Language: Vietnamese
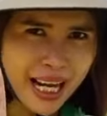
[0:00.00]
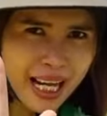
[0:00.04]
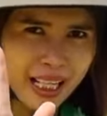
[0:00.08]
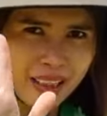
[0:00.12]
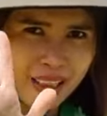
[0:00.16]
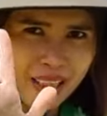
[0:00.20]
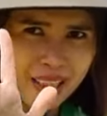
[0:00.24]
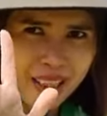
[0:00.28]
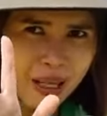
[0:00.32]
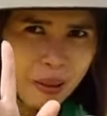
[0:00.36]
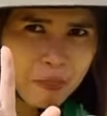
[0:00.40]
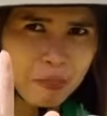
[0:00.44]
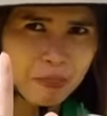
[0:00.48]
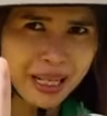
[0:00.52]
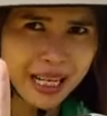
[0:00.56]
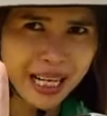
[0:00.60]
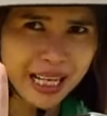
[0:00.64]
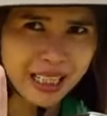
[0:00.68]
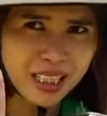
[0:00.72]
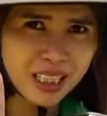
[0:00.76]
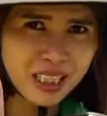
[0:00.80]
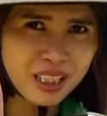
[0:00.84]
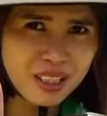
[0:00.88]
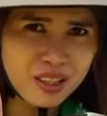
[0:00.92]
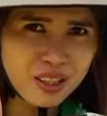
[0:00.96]
ngàn tới 5
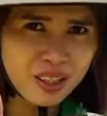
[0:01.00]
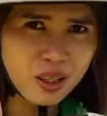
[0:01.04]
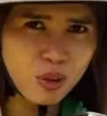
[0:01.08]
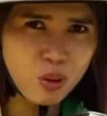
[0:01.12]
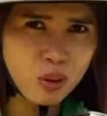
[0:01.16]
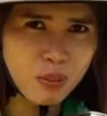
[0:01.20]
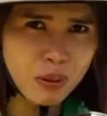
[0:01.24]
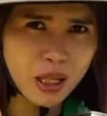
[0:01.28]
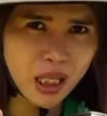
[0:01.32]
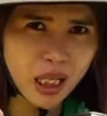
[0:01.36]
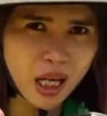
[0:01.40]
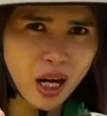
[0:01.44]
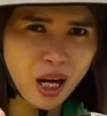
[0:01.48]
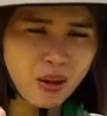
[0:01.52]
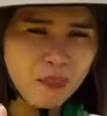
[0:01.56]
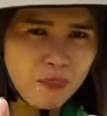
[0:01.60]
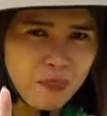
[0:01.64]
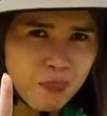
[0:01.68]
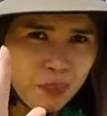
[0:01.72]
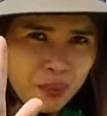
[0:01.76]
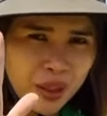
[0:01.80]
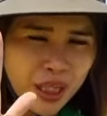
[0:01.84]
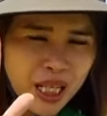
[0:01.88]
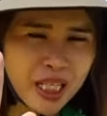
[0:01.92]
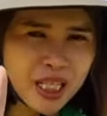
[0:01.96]
ngàn lít nước quý bà con
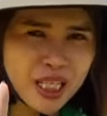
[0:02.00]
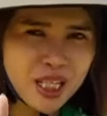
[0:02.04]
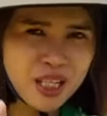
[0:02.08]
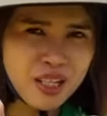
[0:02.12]
tại